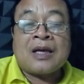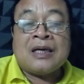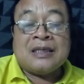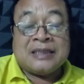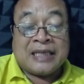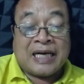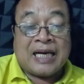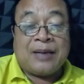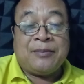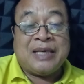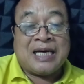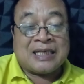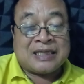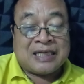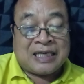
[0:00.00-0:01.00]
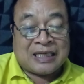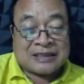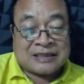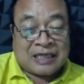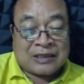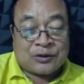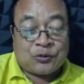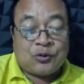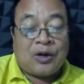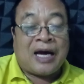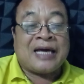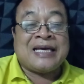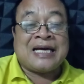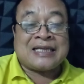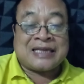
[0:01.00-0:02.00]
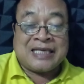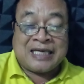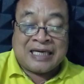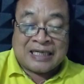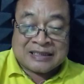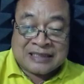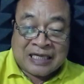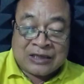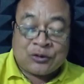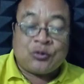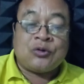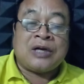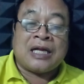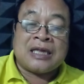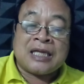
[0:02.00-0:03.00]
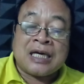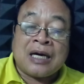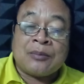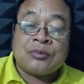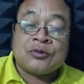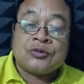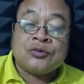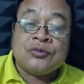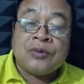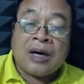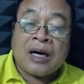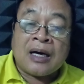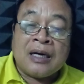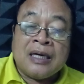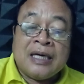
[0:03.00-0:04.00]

Yeremia 31 ayat 31 dan 32.